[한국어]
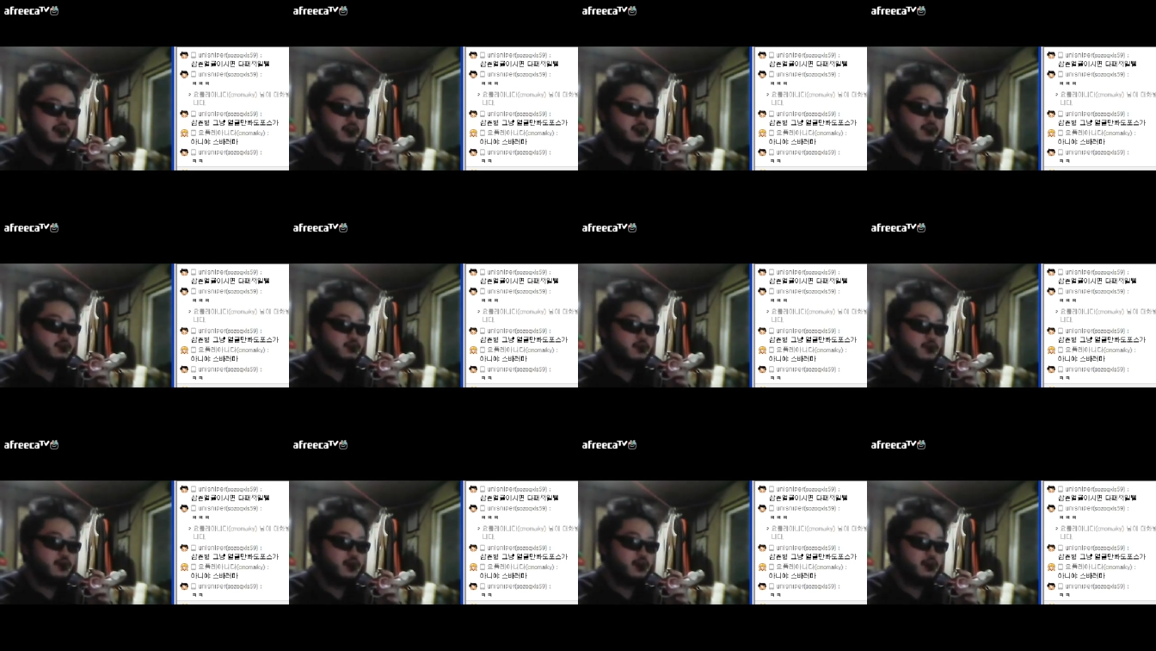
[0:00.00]

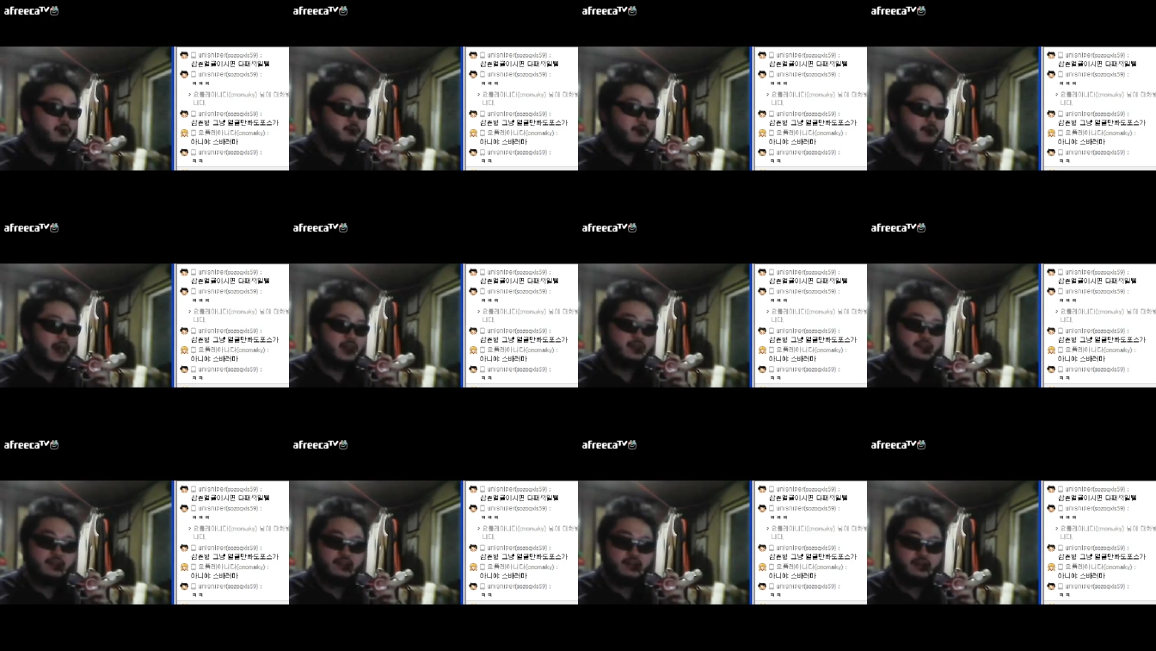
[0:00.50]
그동안
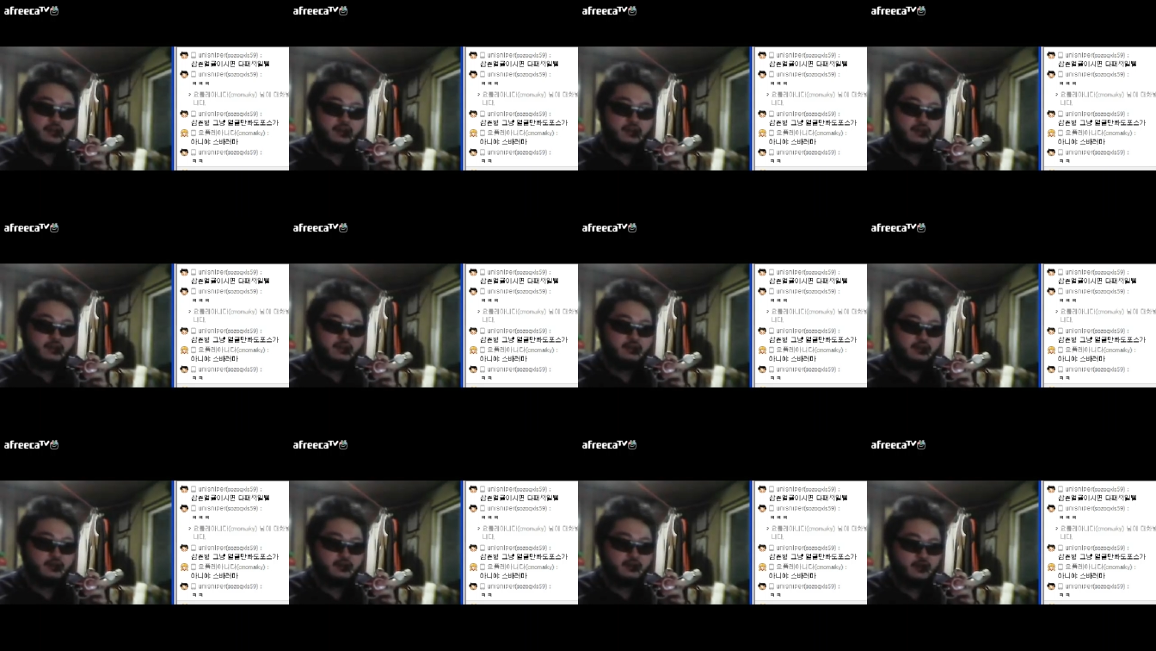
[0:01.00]
많은
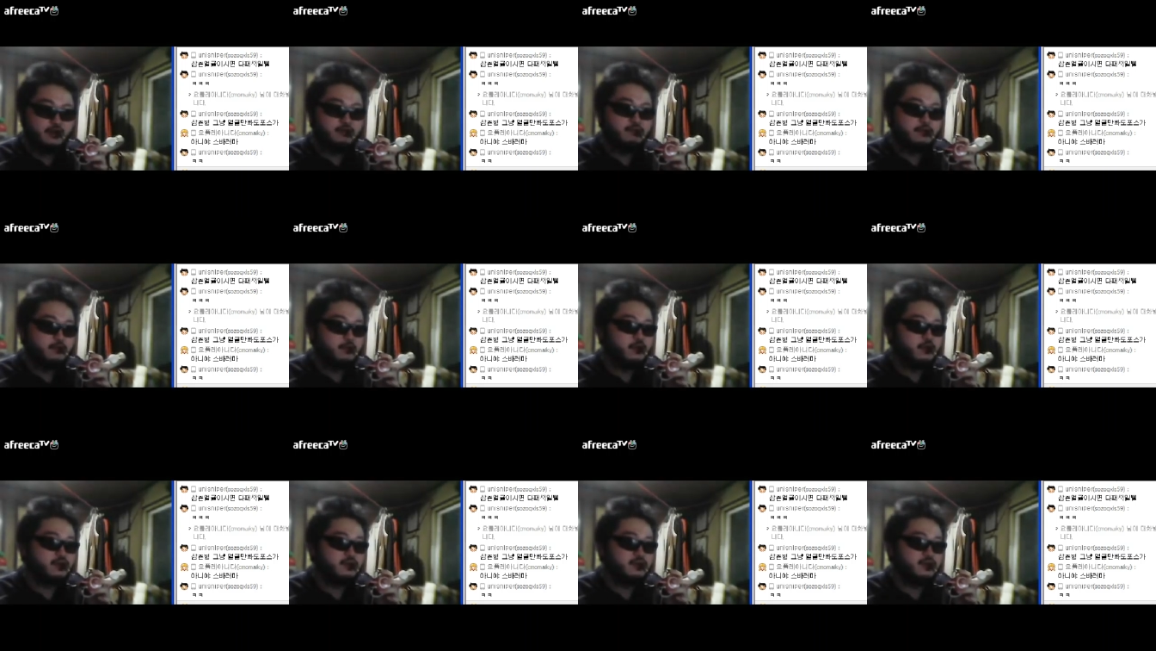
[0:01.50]
거를 너무
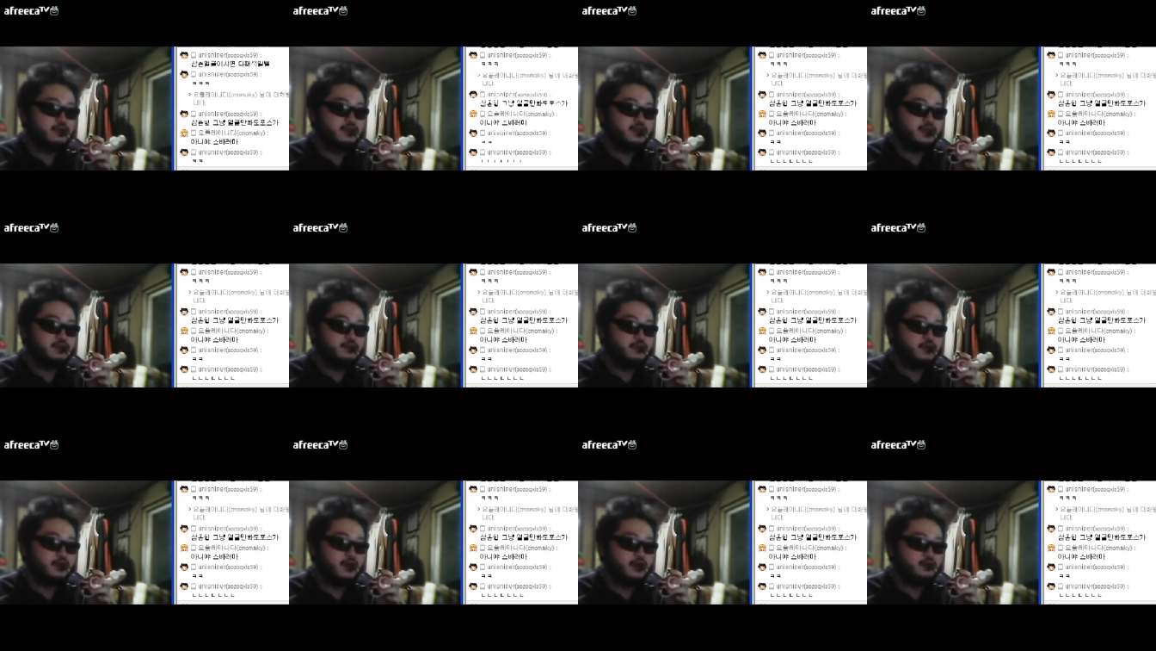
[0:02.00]

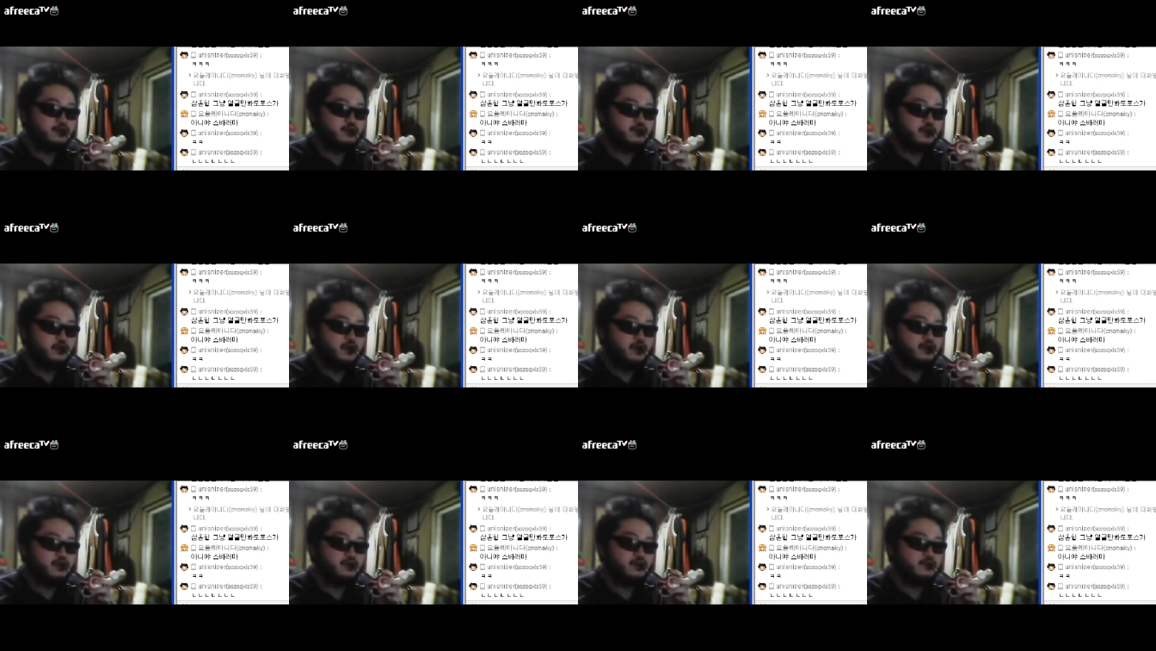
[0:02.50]
보여드리지 못하고
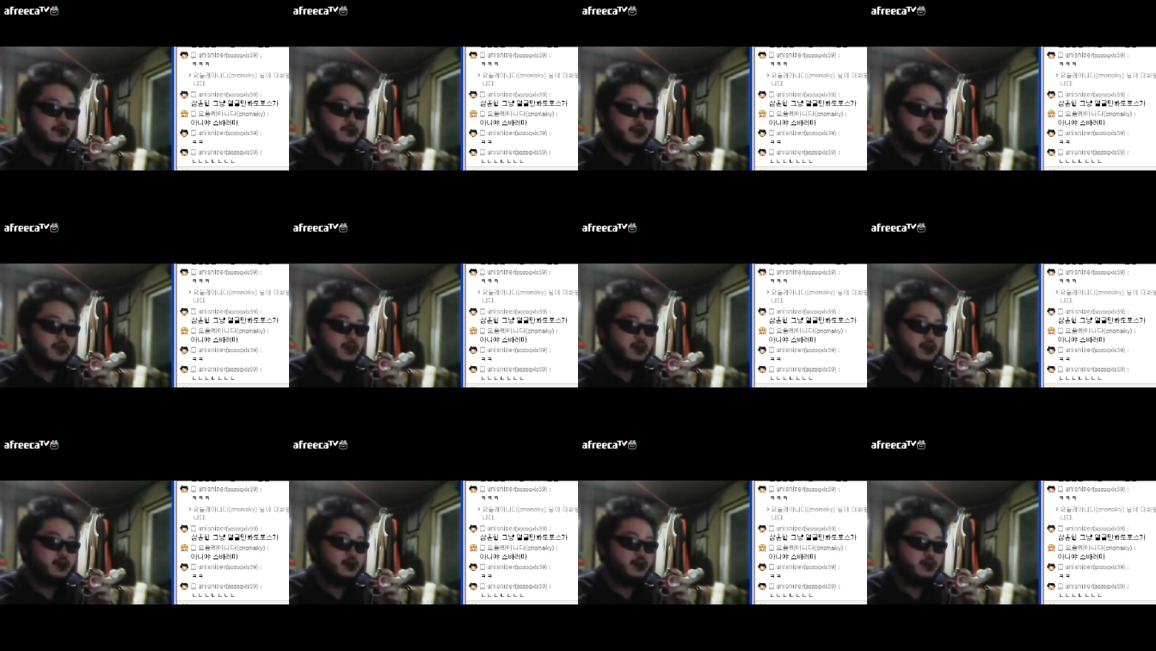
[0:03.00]
조금
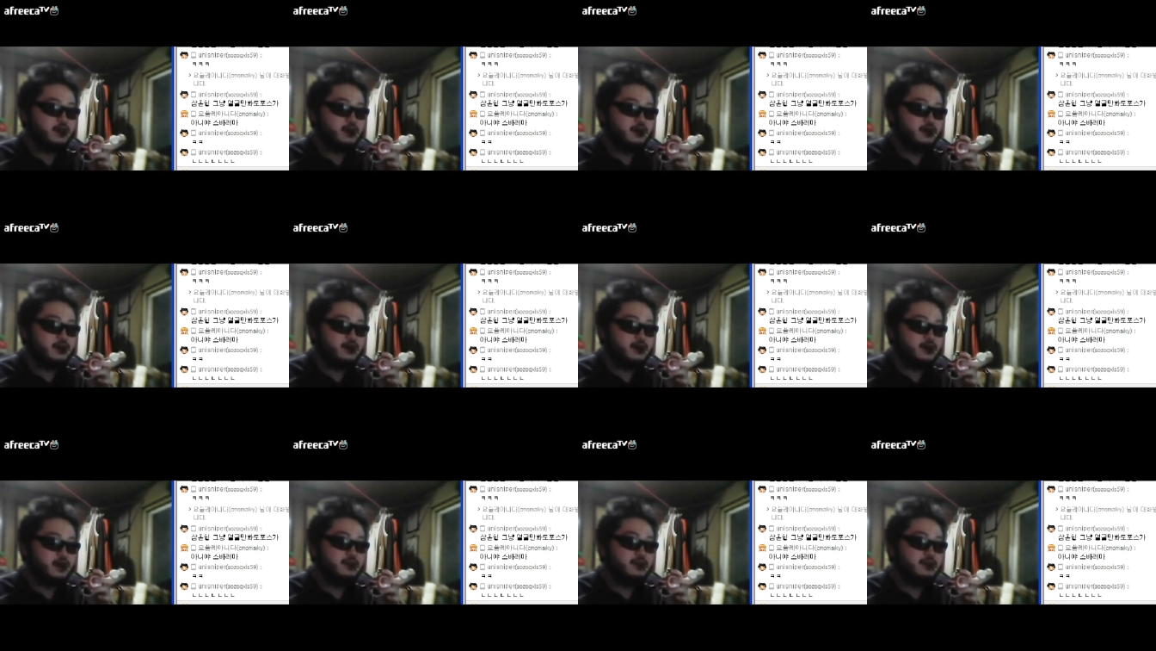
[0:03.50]
어,